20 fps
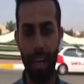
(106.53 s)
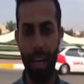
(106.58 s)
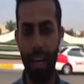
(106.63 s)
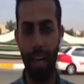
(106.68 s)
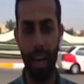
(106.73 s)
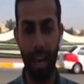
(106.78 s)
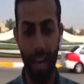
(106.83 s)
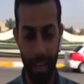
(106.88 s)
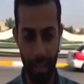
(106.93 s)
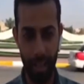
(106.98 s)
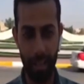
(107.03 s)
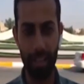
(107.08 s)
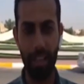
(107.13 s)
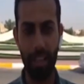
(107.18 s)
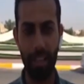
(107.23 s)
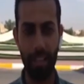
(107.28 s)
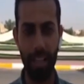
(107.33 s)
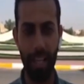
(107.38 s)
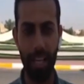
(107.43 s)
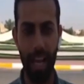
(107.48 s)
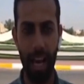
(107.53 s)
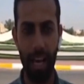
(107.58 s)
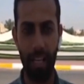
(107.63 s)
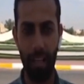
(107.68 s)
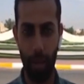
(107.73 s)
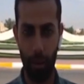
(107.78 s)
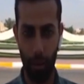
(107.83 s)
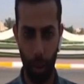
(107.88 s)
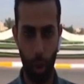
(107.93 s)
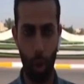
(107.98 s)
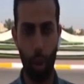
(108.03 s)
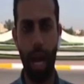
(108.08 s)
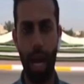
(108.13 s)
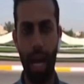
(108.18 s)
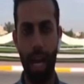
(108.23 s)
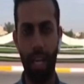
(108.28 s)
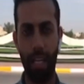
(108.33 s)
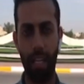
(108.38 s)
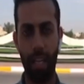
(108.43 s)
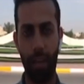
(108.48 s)
لا نستطيع أن نذكرها
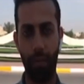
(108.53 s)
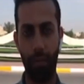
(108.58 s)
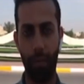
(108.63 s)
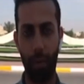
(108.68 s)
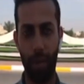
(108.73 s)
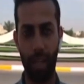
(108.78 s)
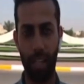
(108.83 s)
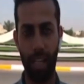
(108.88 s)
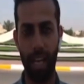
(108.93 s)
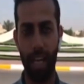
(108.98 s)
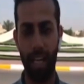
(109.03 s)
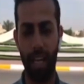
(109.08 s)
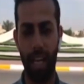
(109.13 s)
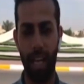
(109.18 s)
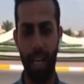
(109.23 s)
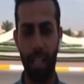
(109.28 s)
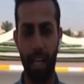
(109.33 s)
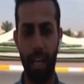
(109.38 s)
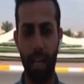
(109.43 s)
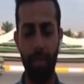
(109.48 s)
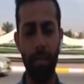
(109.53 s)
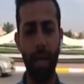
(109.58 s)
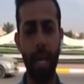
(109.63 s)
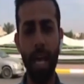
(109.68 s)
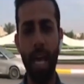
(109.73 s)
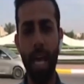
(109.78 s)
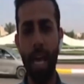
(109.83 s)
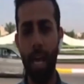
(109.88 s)
حاليا في وسائل الإعلام